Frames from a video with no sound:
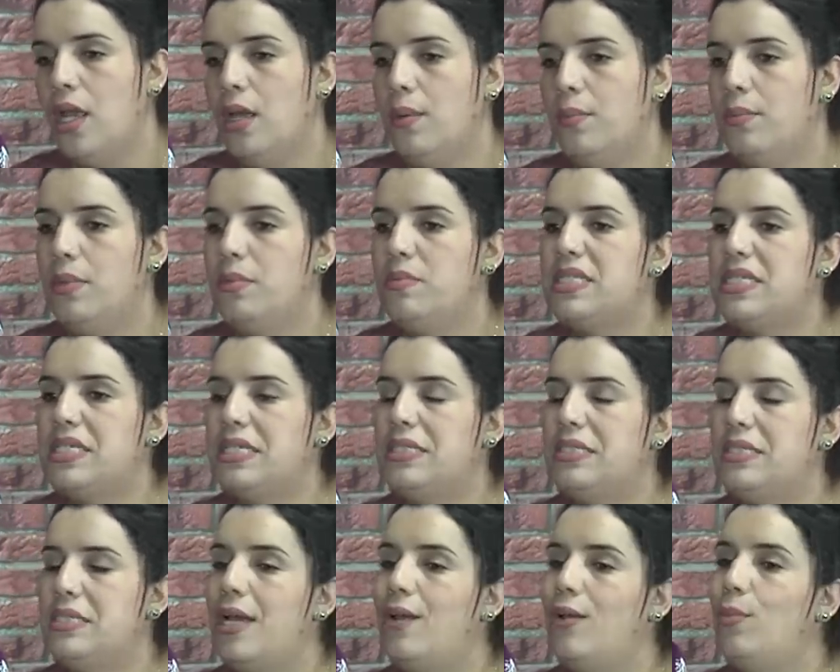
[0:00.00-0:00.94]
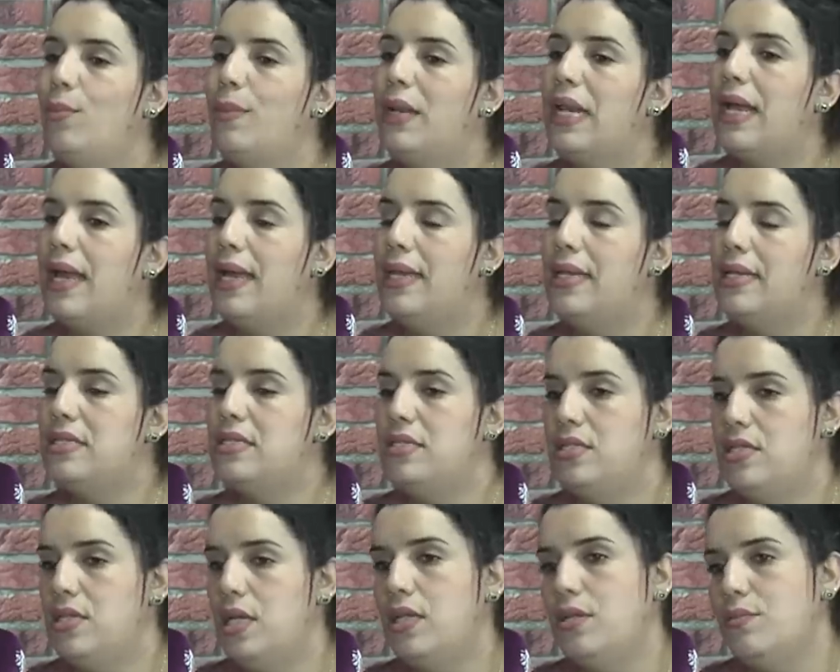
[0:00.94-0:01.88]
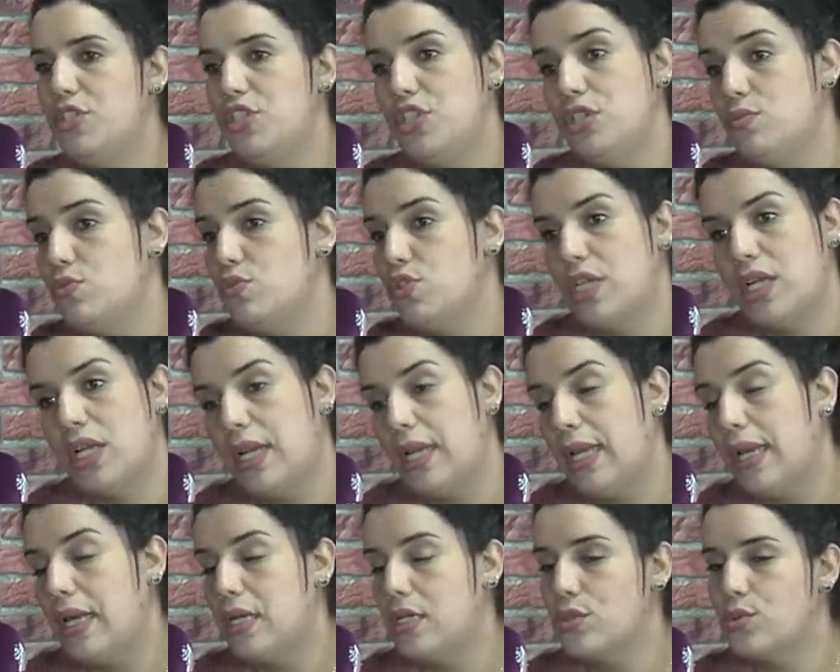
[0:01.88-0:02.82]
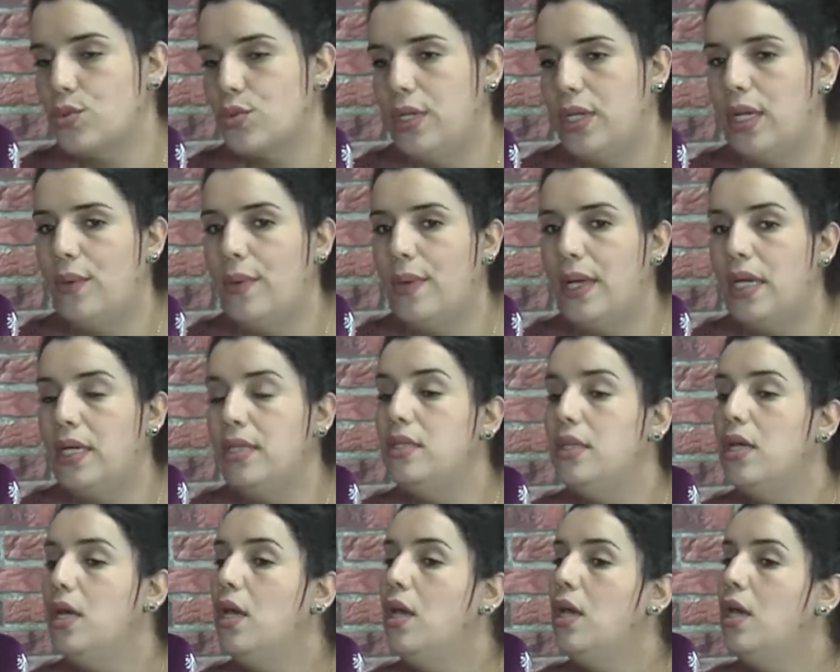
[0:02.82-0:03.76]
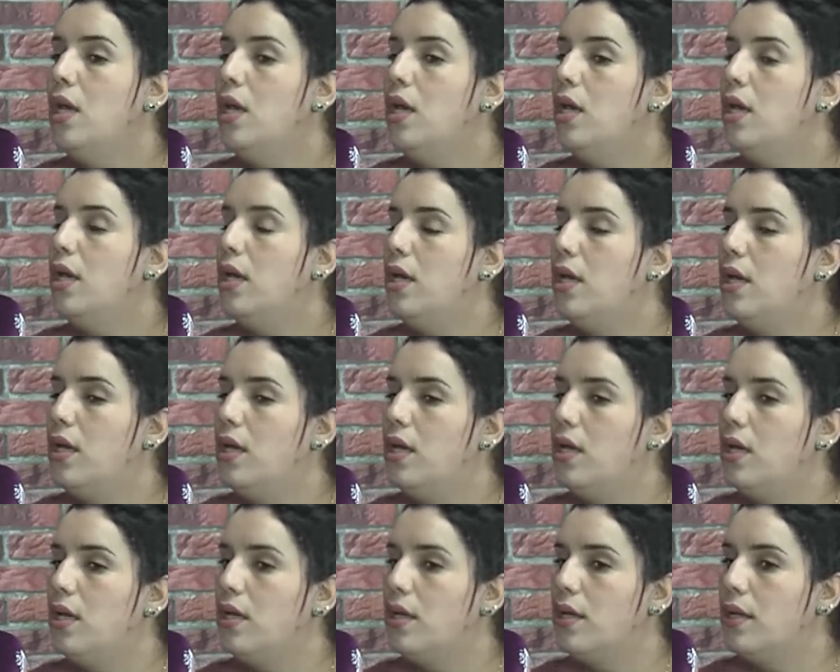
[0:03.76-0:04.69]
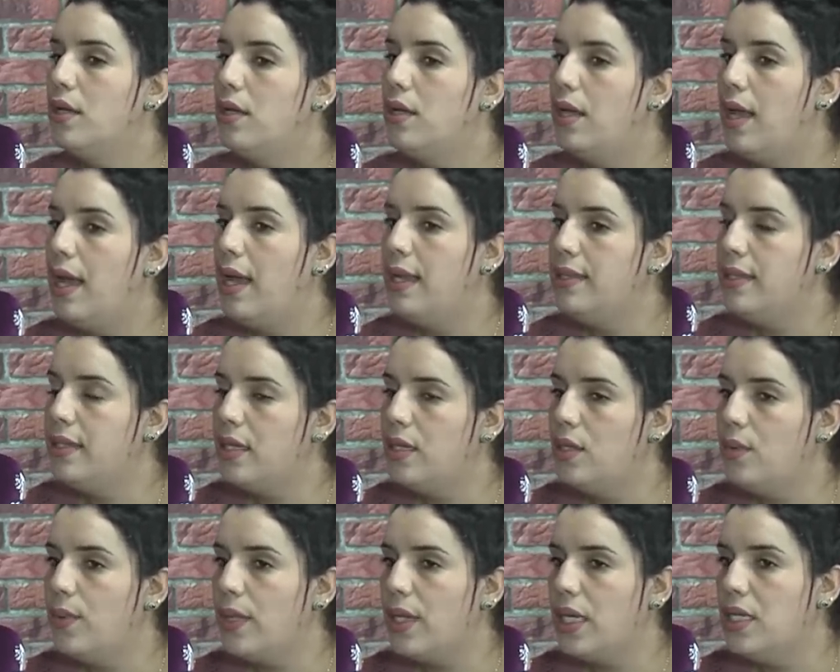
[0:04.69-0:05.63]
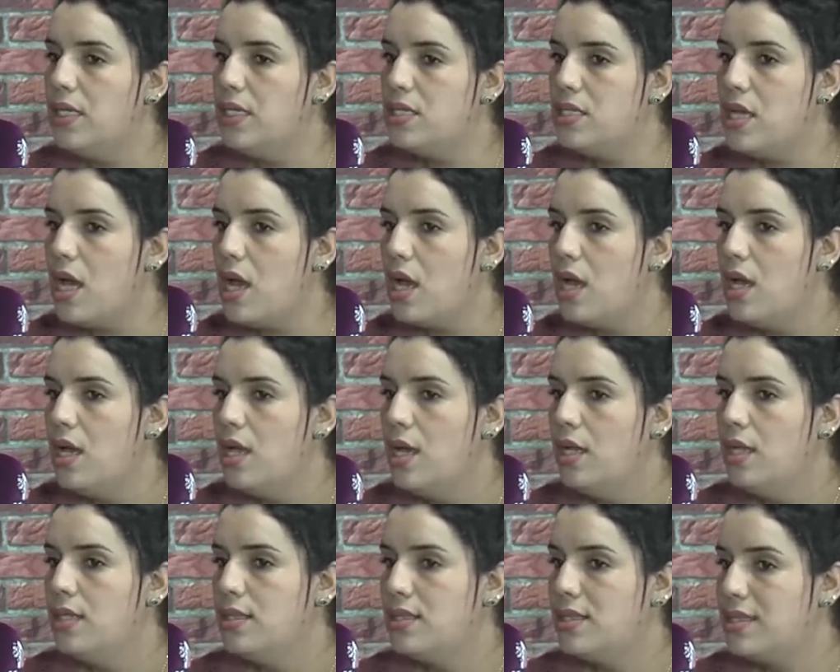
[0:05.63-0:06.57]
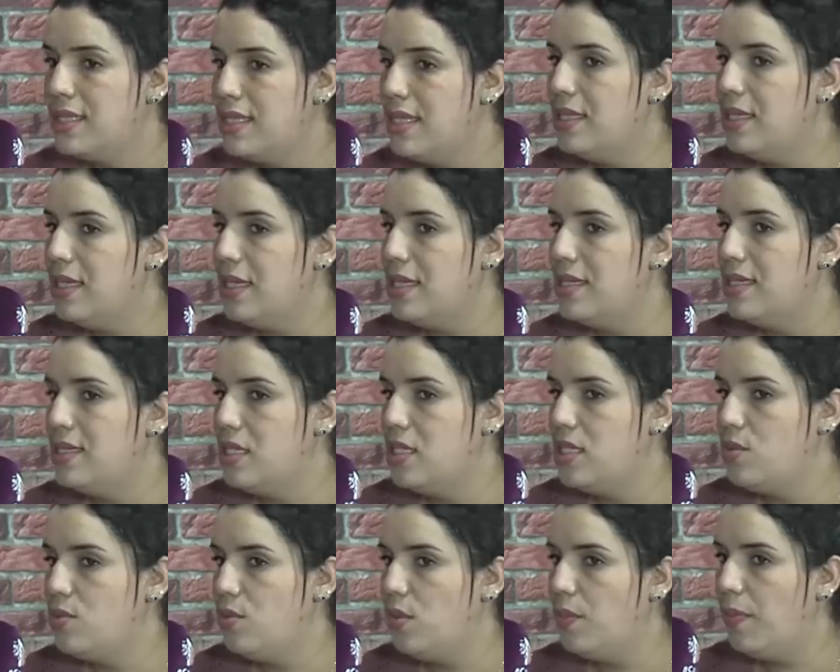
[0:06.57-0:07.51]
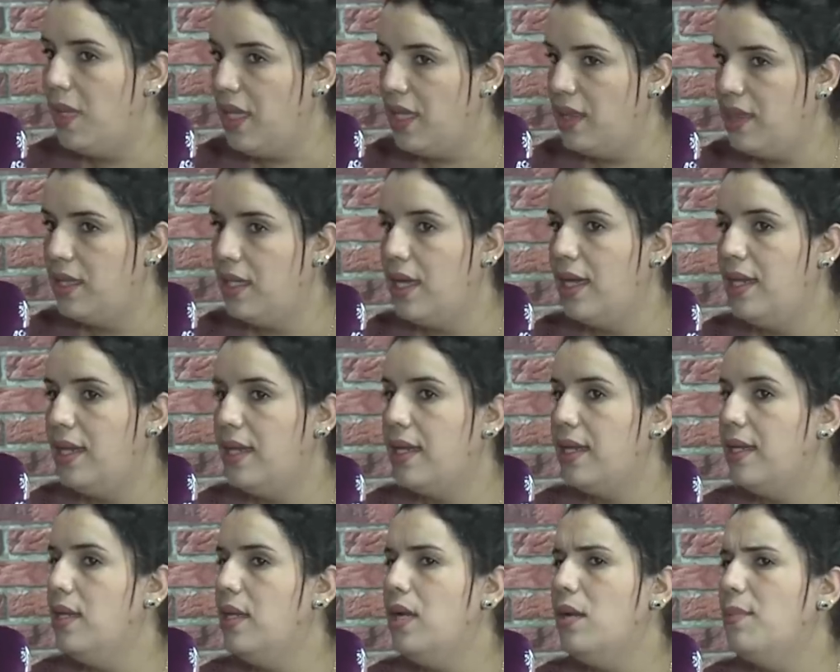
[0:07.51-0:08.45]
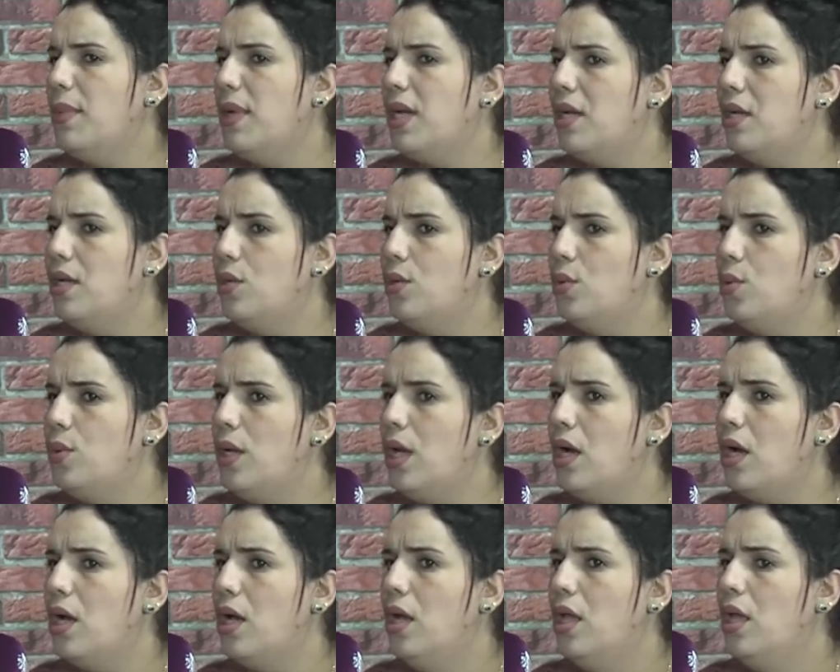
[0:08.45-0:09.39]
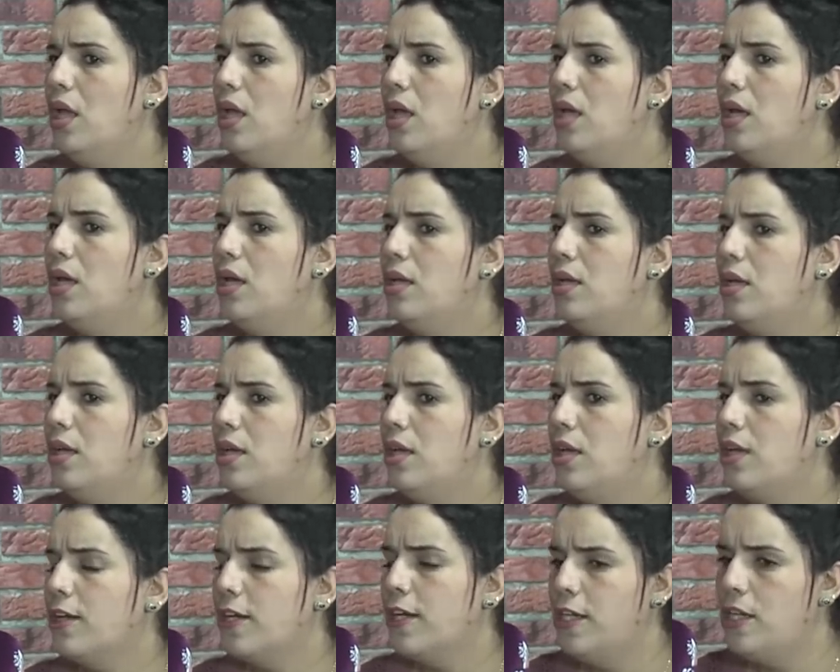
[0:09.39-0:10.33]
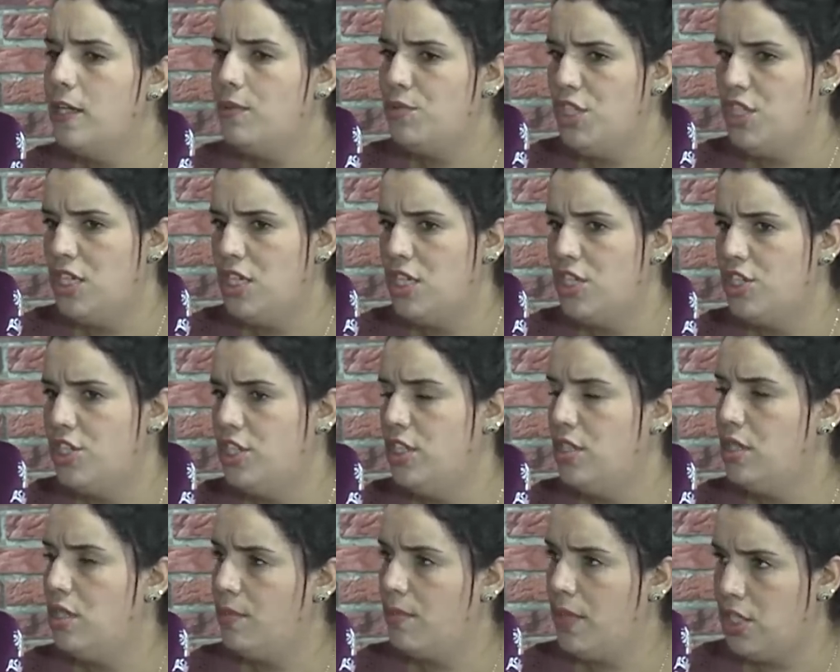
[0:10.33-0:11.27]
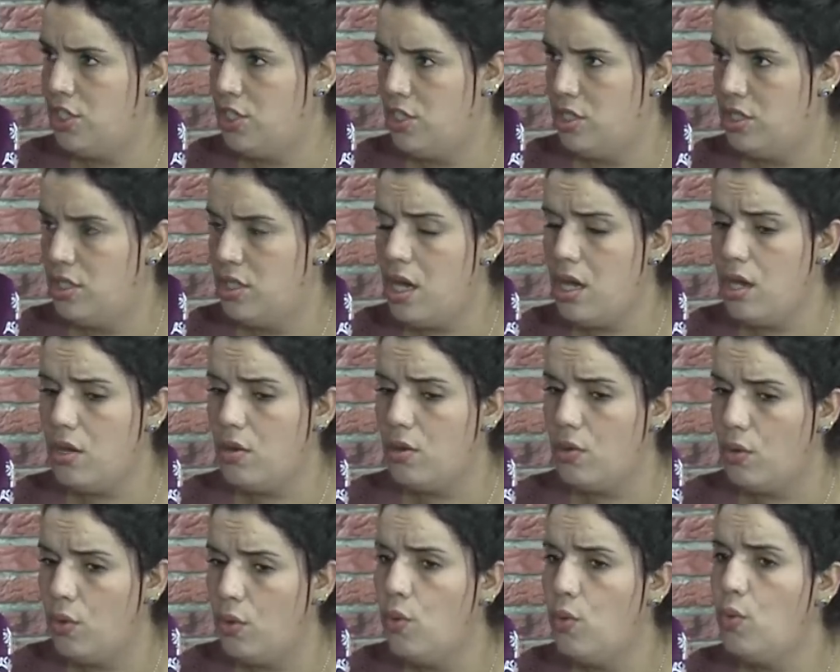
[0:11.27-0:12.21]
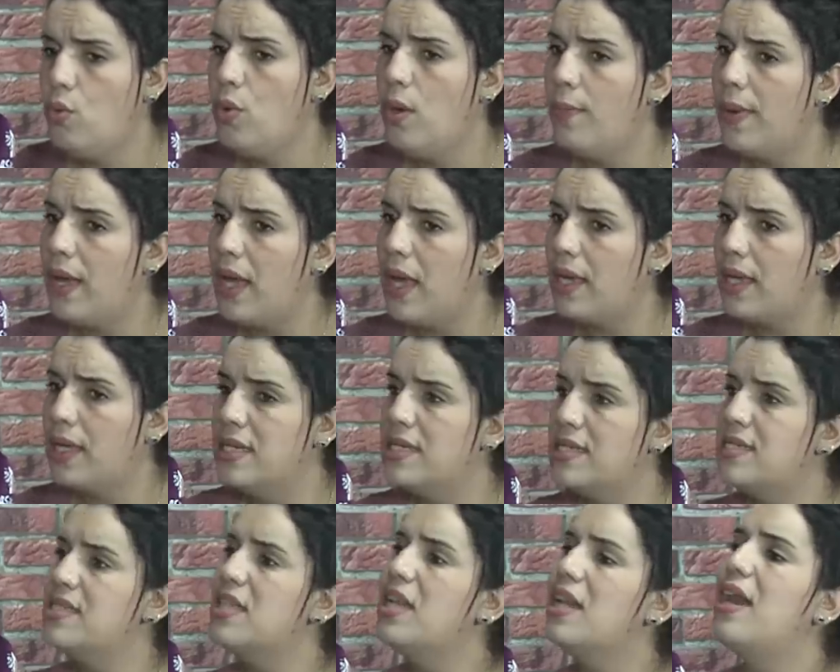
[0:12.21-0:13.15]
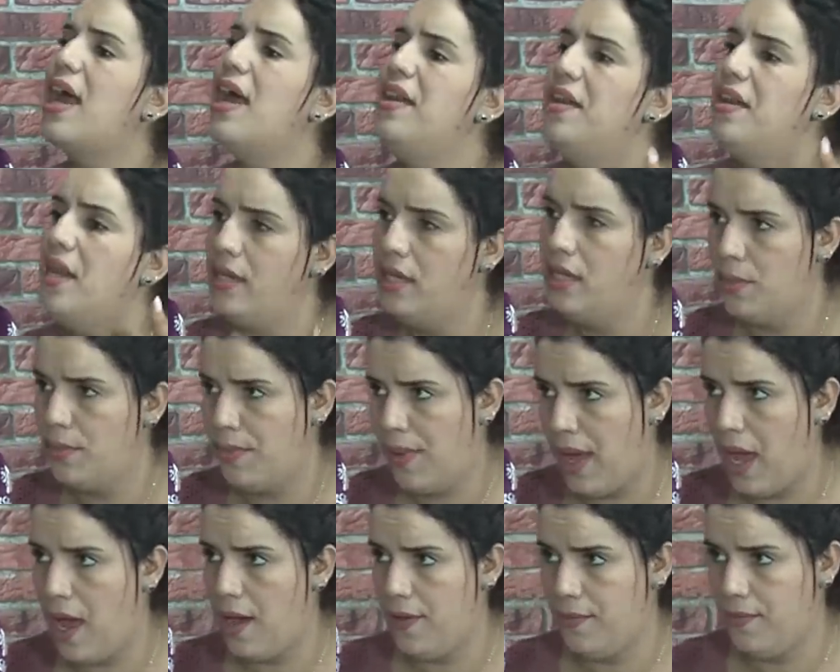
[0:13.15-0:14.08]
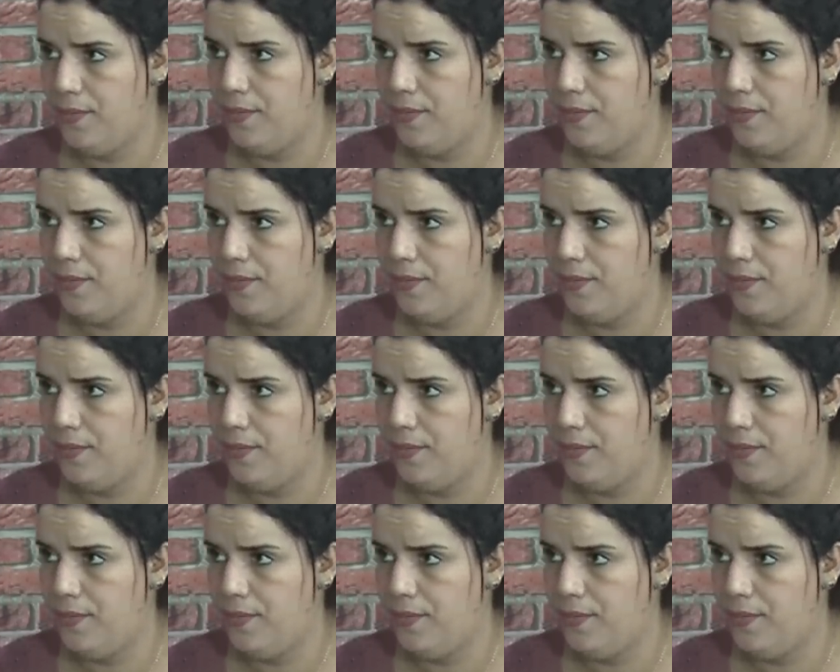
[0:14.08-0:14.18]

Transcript: بالمسح ديالهم من القناه ديالي ماشي مشكل الله يخلص كل واحد آه، هذيك آه الوقيته السيد حسيت بيه محدي انا كاينه المره الاولى آه كنا مشينا الجديده مع جده وهو بقى كيصر انني نبقى